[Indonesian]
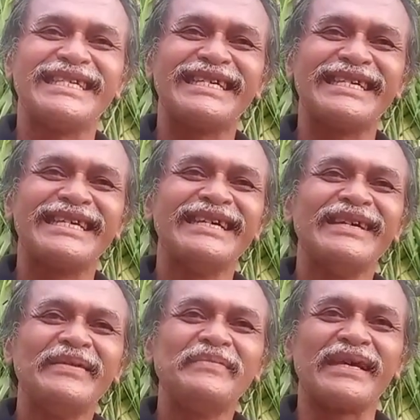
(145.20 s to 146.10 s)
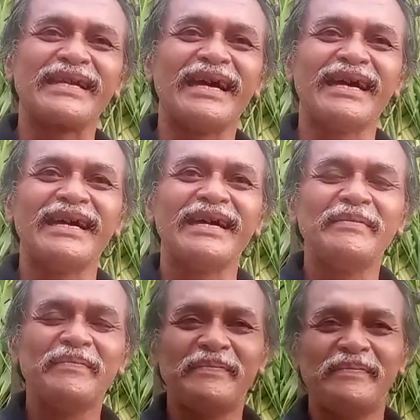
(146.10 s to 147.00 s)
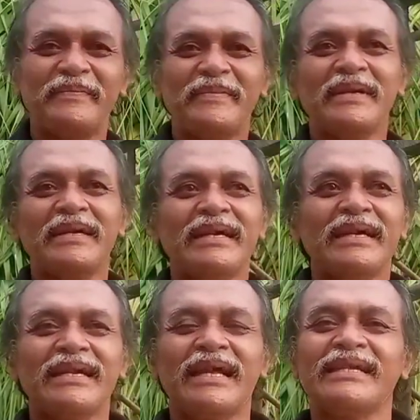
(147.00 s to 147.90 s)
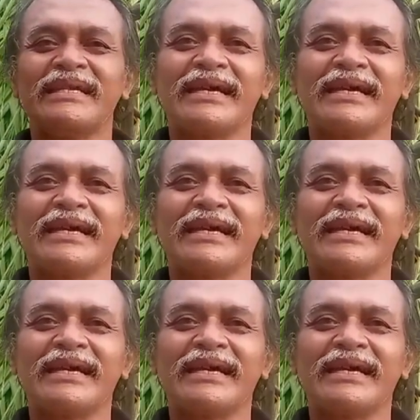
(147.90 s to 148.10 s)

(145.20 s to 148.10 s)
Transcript: jadi biar enggak nantinya